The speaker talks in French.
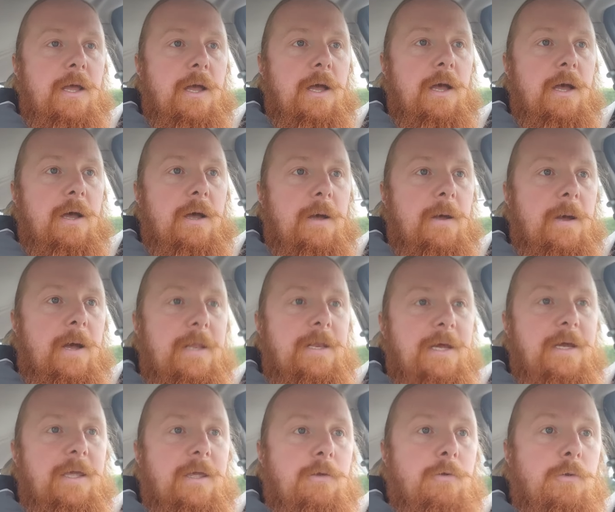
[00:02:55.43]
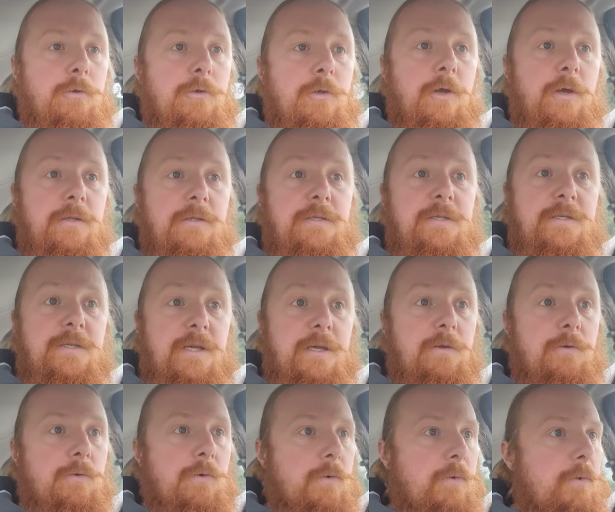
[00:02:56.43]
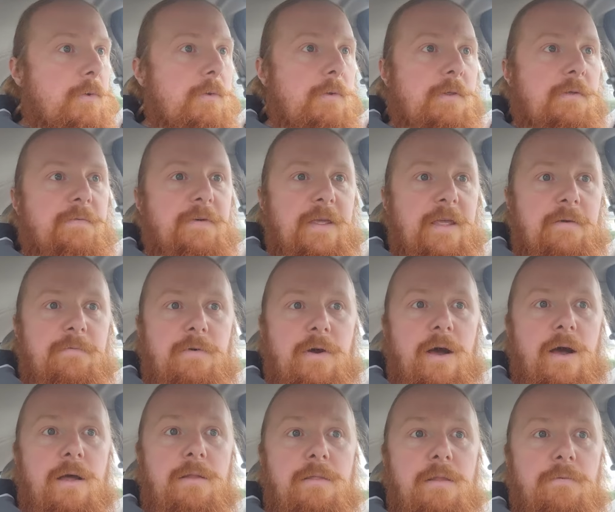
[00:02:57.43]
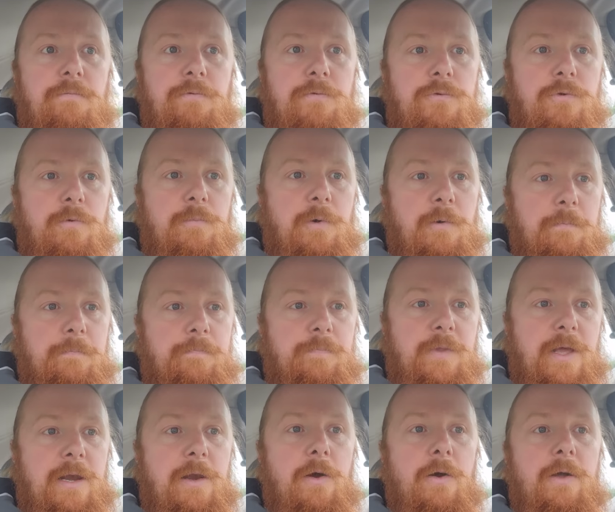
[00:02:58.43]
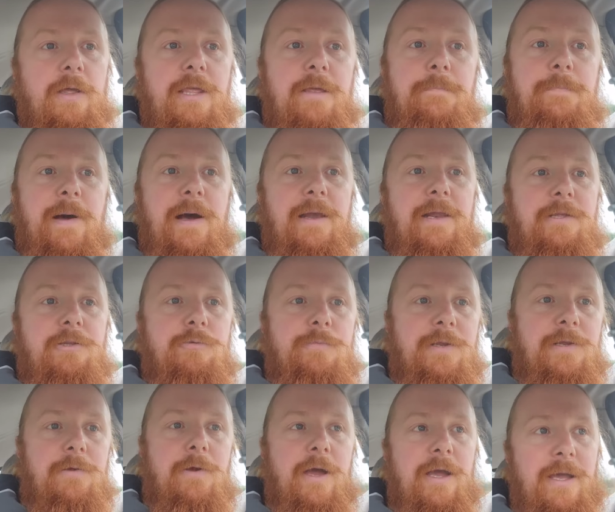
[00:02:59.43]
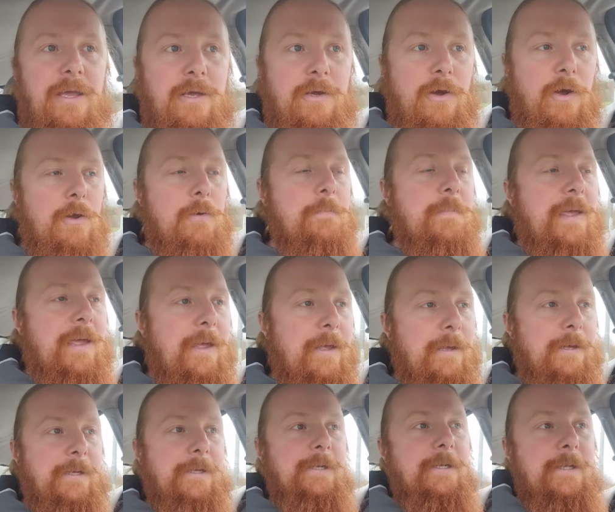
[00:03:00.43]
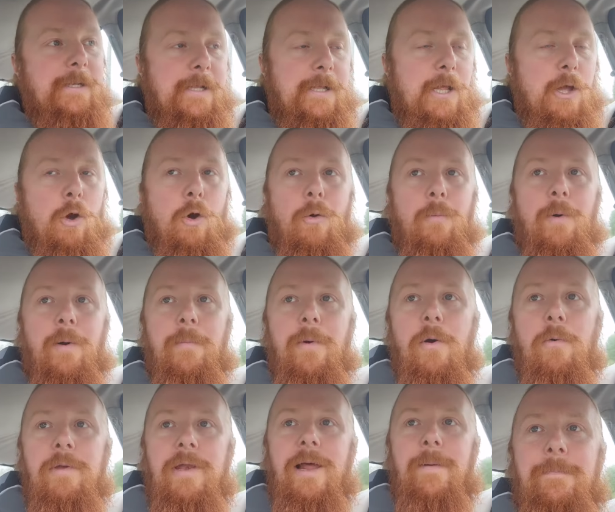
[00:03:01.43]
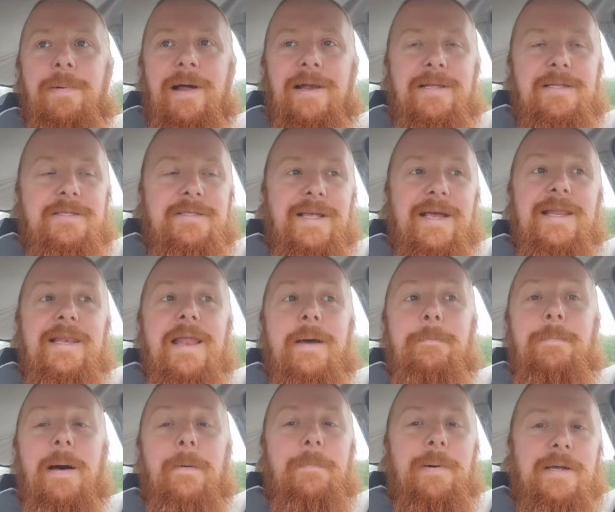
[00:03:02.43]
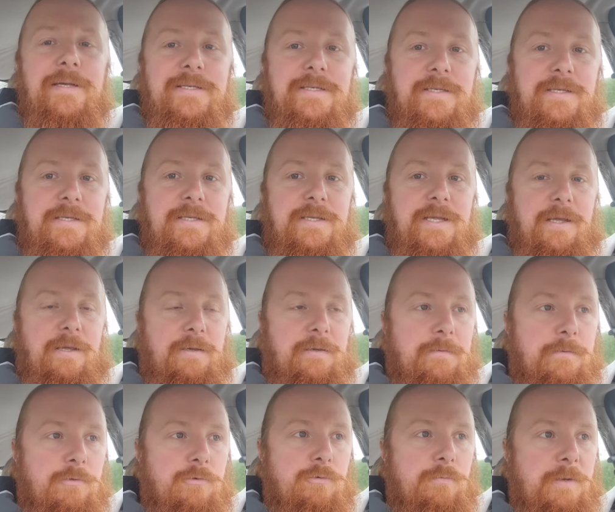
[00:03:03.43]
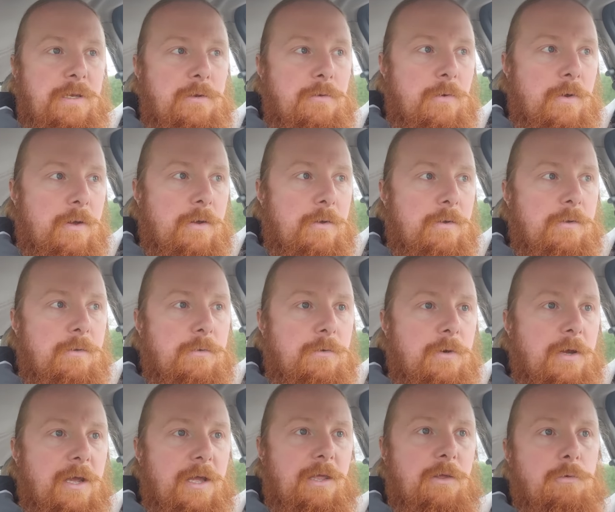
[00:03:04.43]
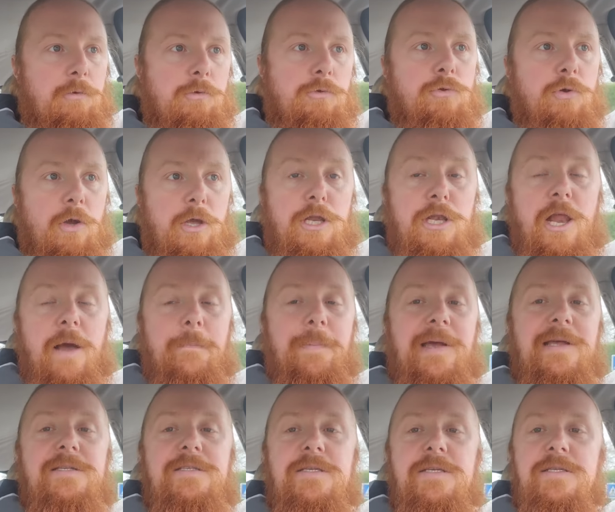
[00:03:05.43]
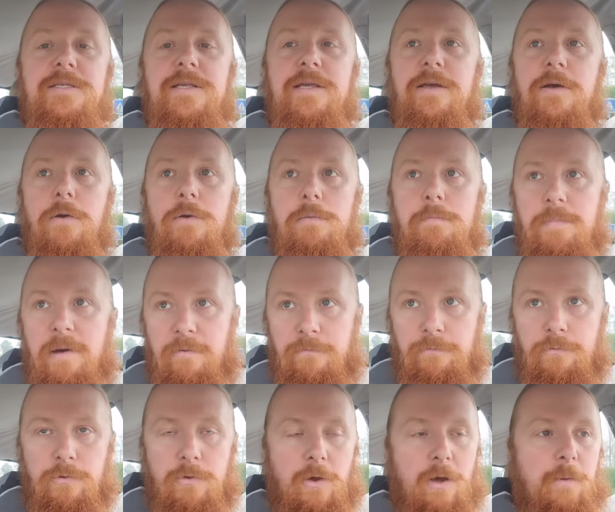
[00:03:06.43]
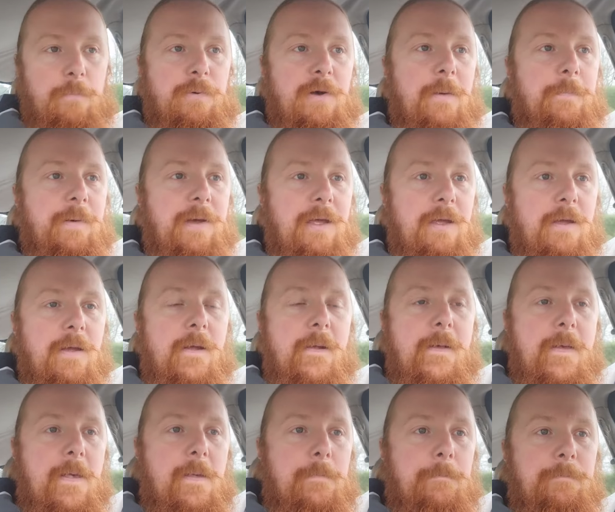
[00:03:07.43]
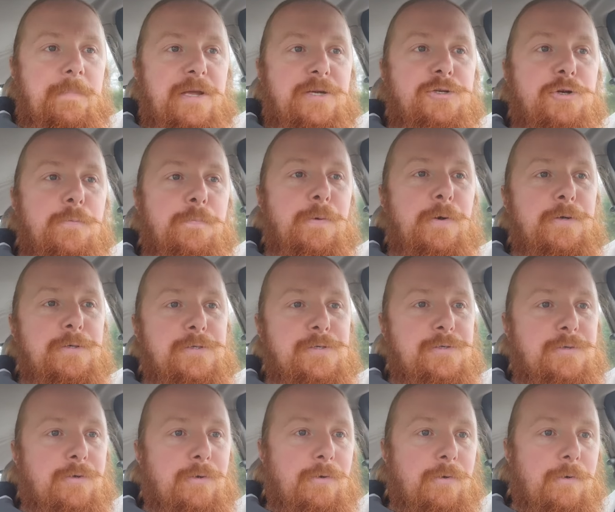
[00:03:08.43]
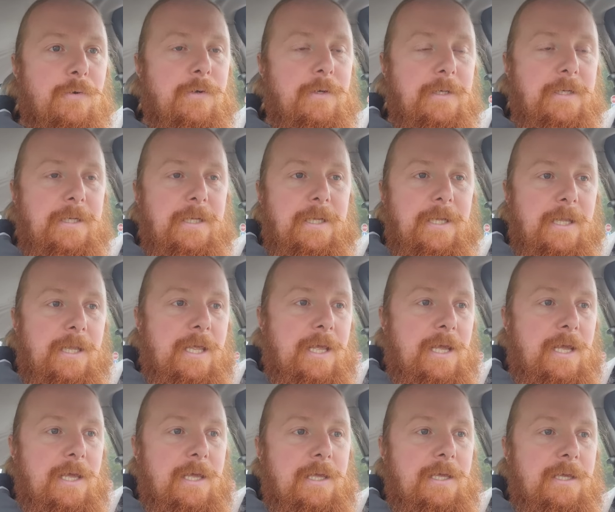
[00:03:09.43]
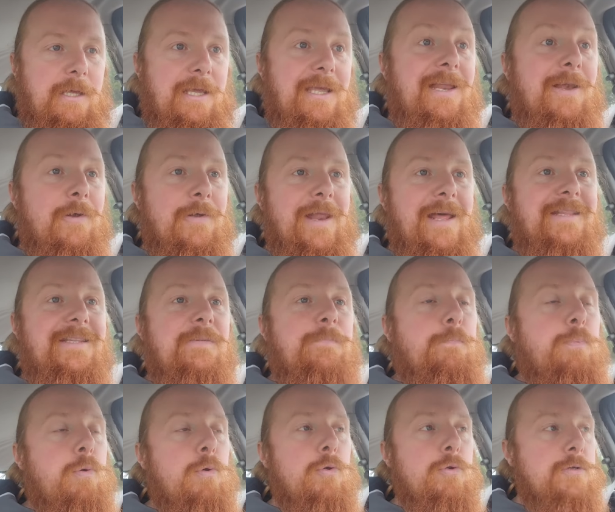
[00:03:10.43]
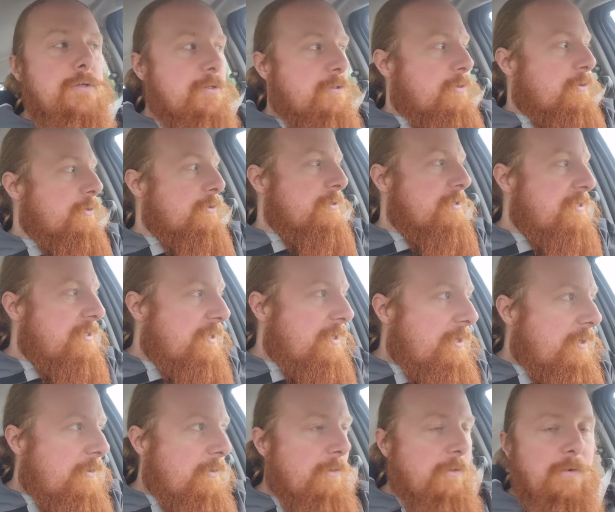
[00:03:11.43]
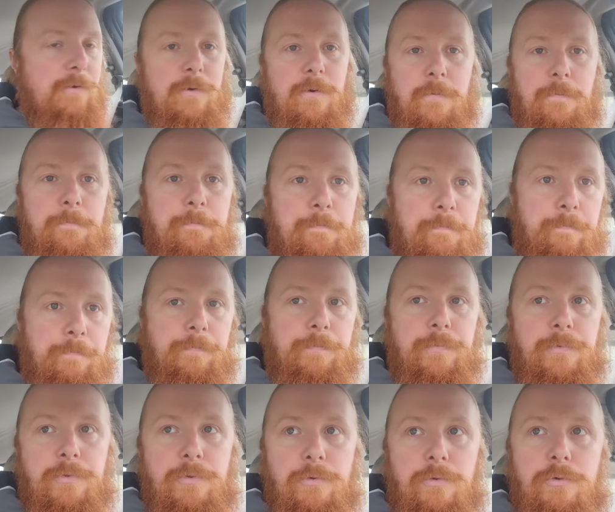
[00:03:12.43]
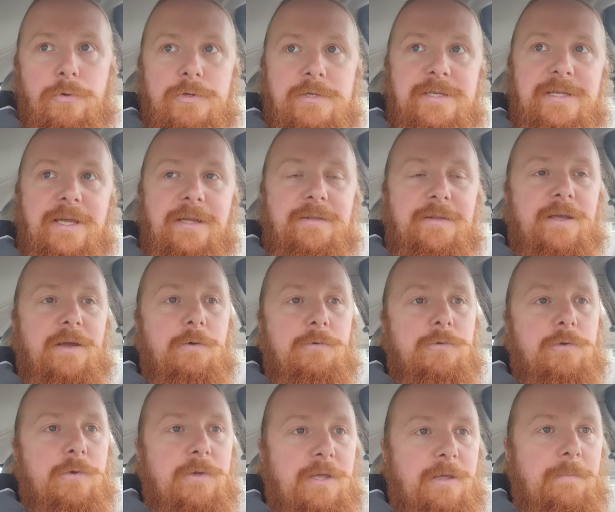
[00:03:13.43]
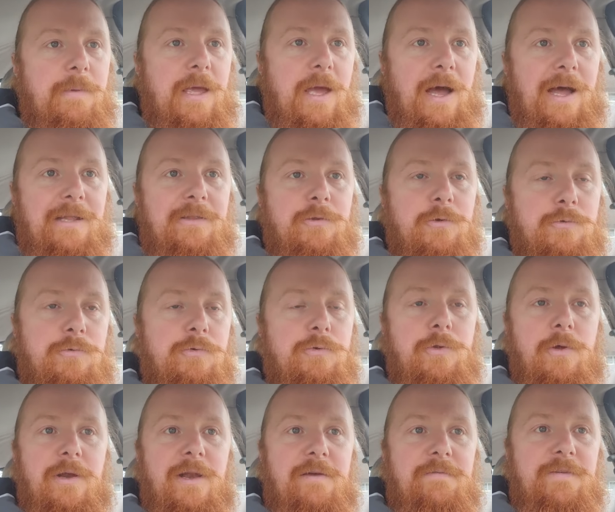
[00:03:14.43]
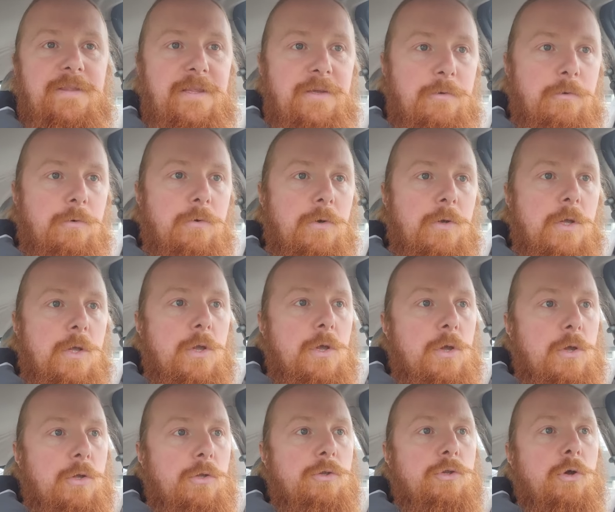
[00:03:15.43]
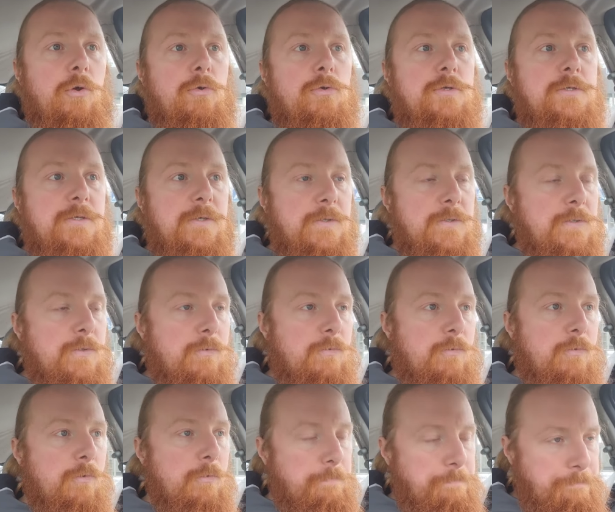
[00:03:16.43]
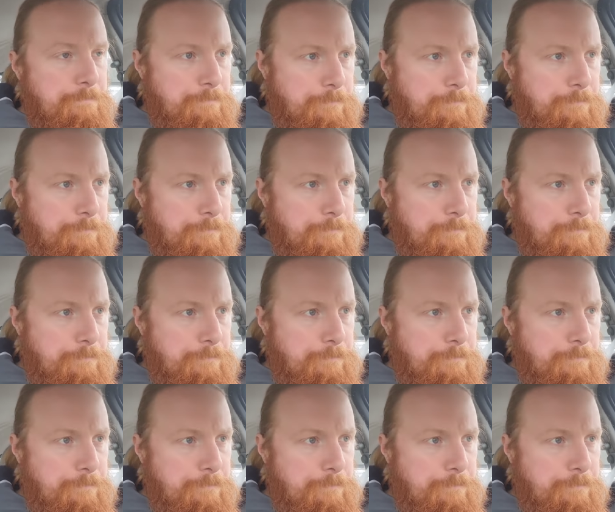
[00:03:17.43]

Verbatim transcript: euh, un agriculteur disait qu'il va y avoir un effondrement. Alors, il parlait du milieu agricole, mais au moment où parlé de ça, il n'a pas précisé du milieu euh, de l'agriculture. Il l'a précisé en le bafouillant un peu après, mais je pense que il en a dit plus que ce, que, ce qui était, entre guillemets, attendu dans la vidéo, dans le sens où